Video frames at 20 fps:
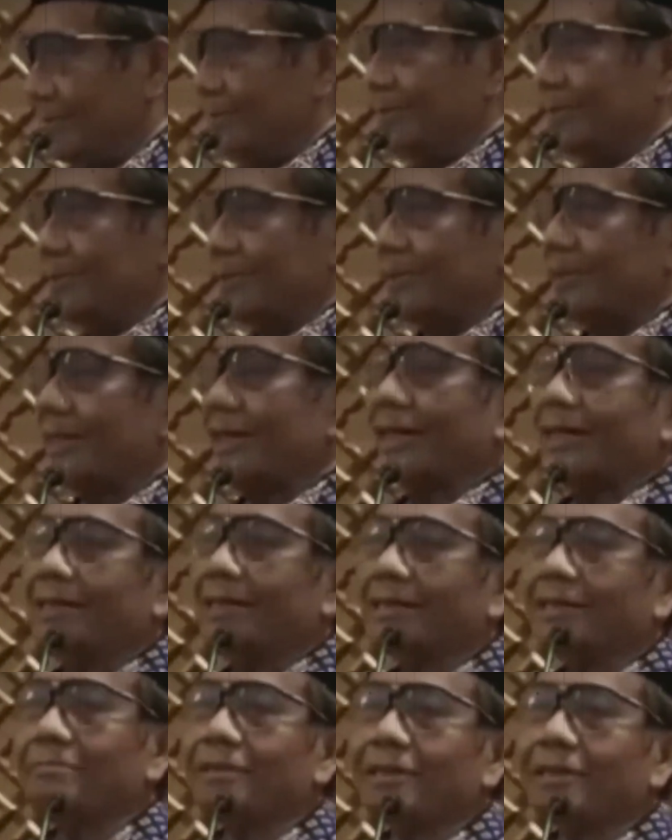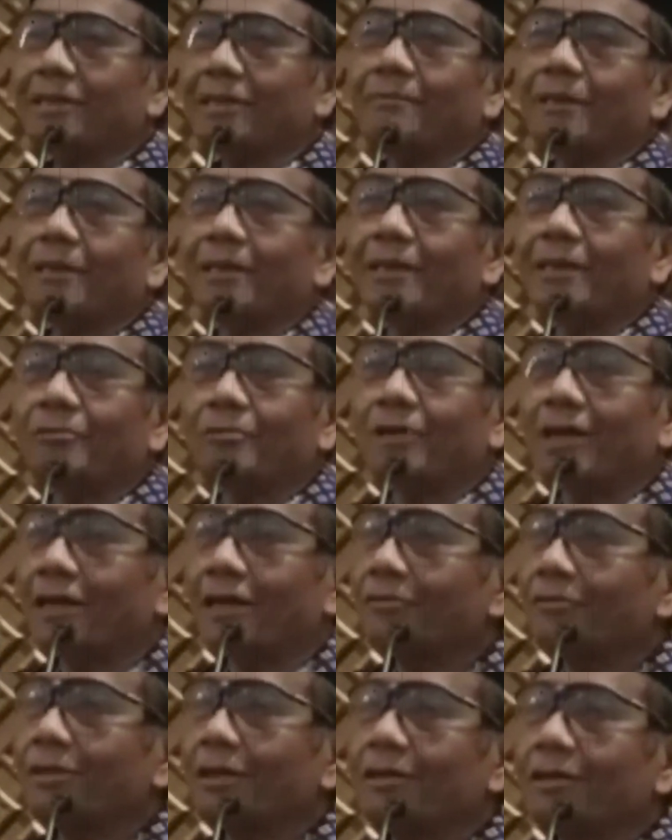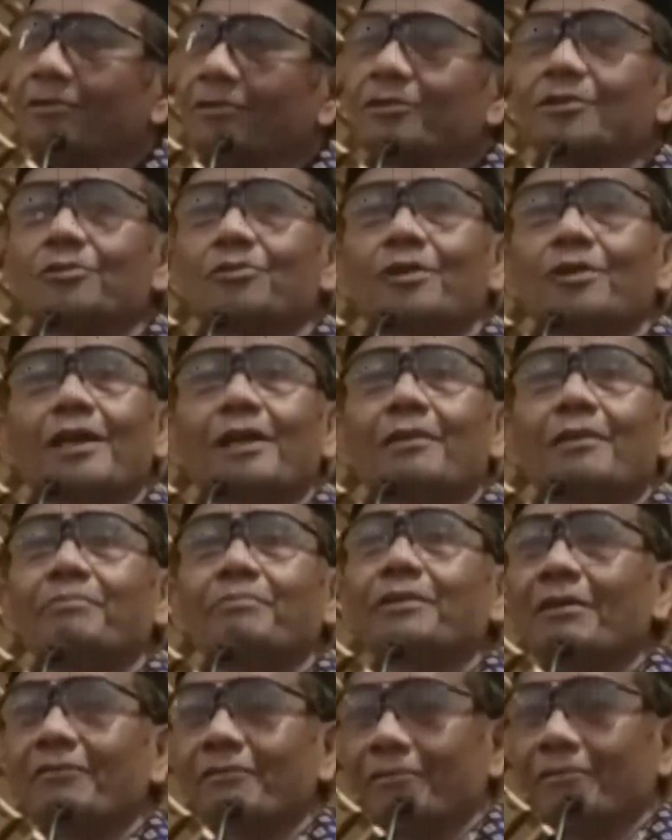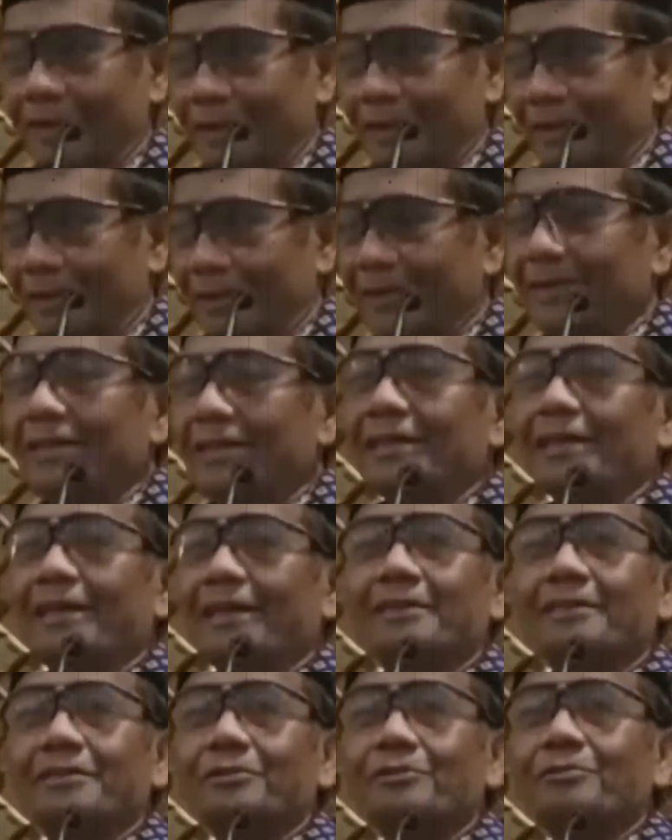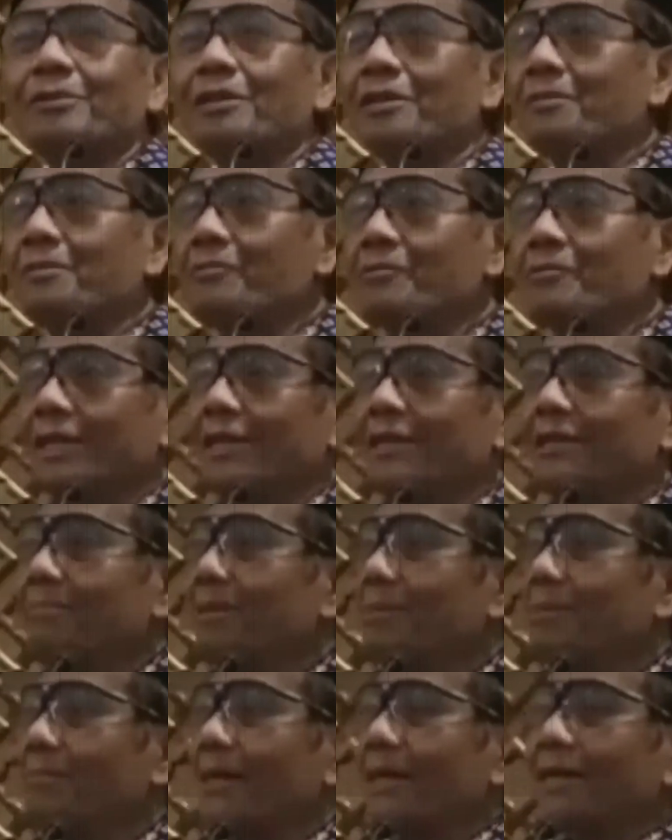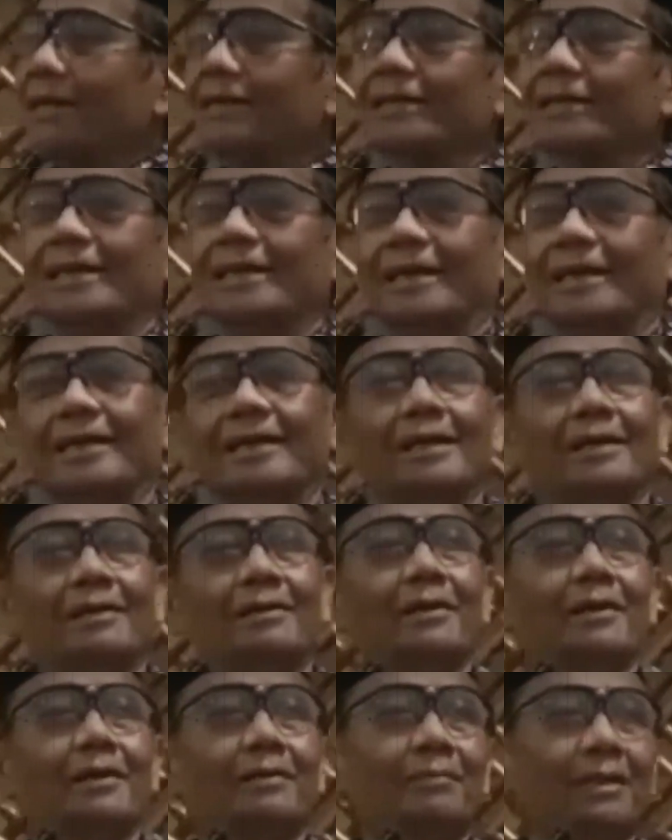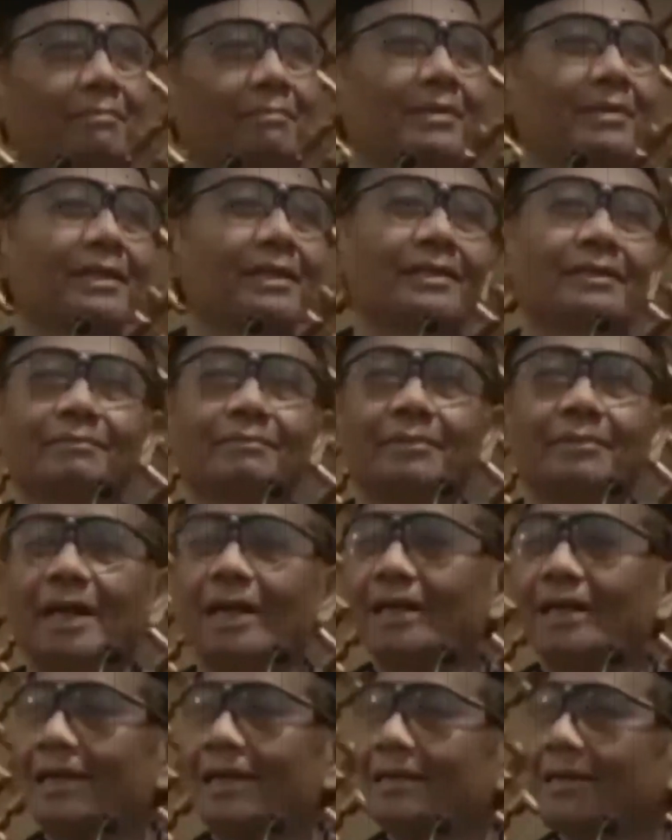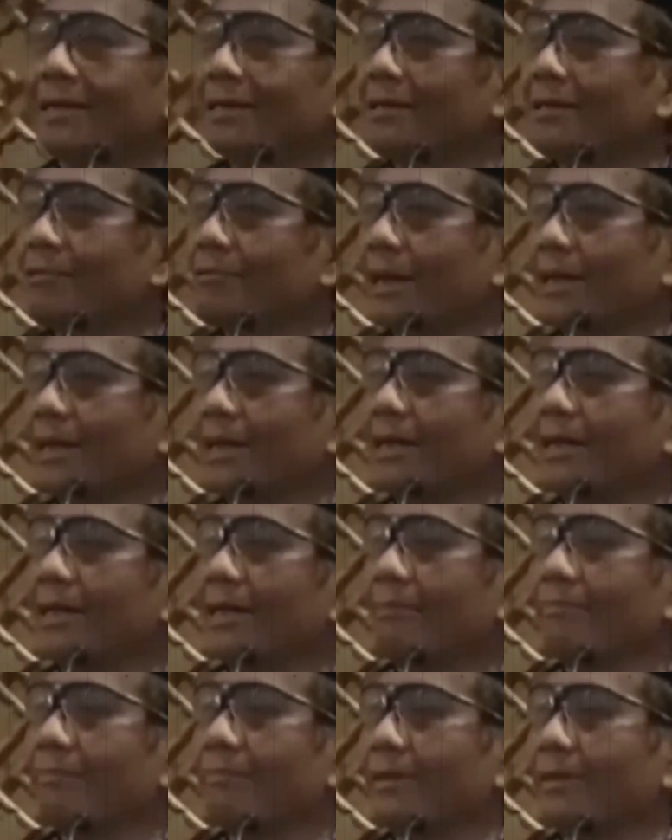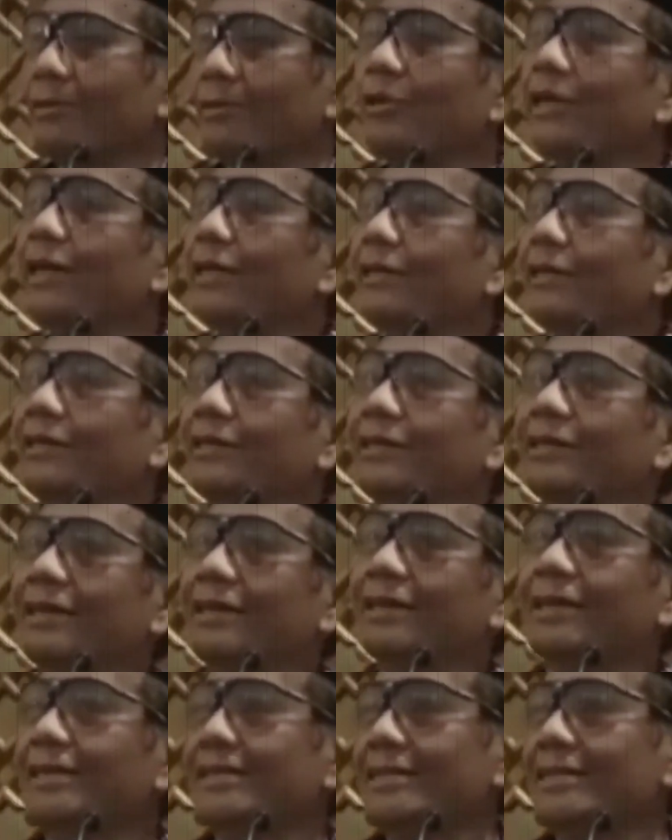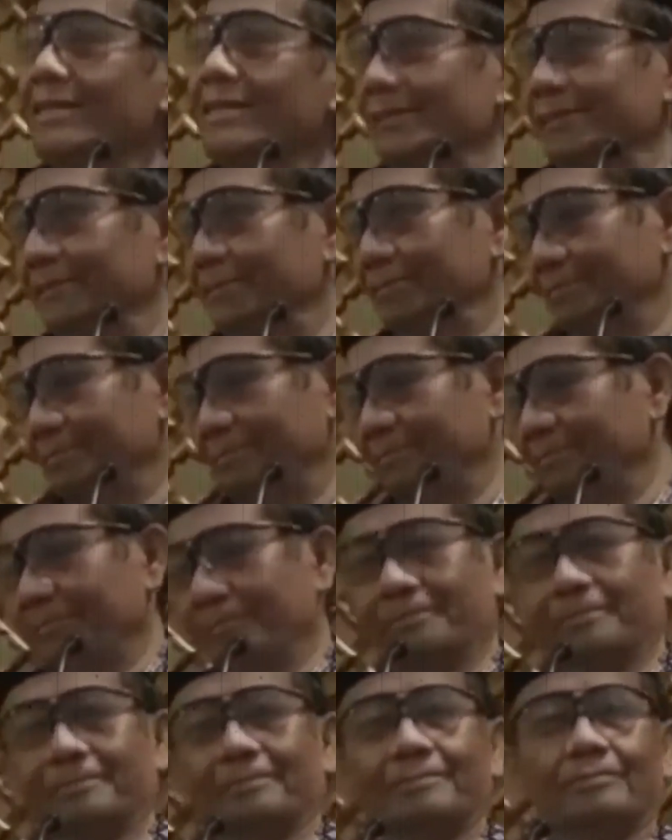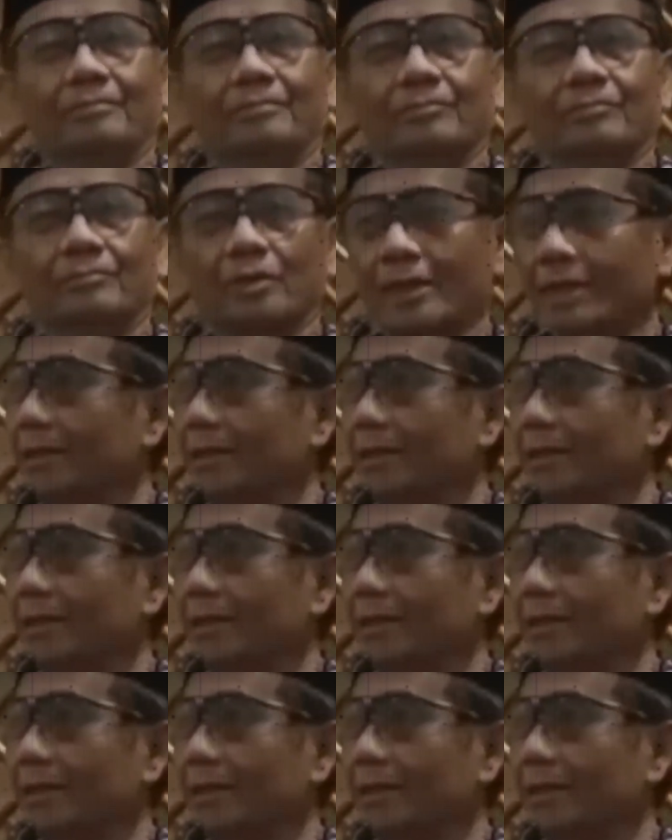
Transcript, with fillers: sekarang yang menetapkan aturan-aturan itu sesudah Nabi wafat? Nah disitulah kemudian di berbagai negara macam-macam. Ada yang dikeluarkan dalam bentuk dekrit raja. Raja